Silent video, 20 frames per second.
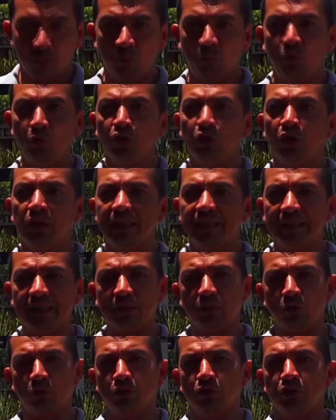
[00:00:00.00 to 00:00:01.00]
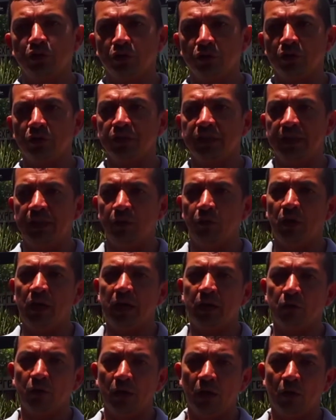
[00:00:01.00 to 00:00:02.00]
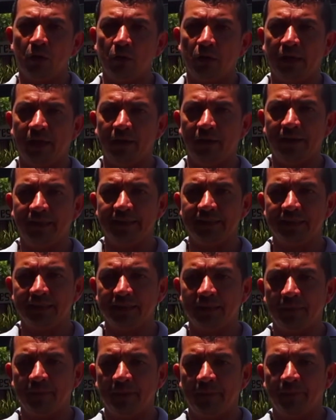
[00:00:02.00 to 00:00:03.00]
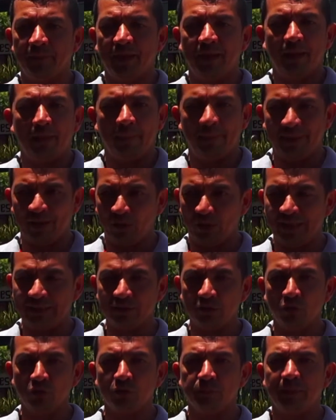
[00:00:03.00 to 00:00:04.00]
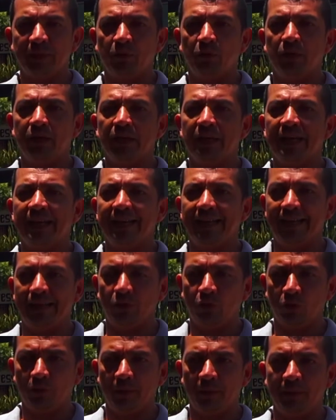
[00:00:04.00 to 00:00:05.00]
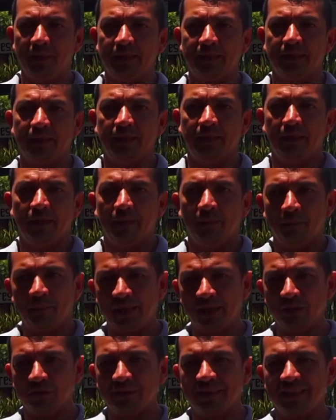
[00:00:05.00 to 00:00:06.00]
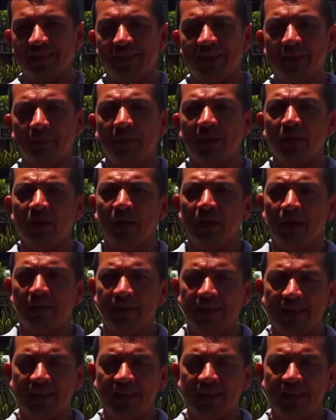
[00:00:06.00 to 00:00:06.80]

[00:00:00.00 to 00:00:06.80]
muy doliente con nosotros y nos ha colaborado en ese tema. Pero esto nos perjudica enormemente. Mire, usted va para la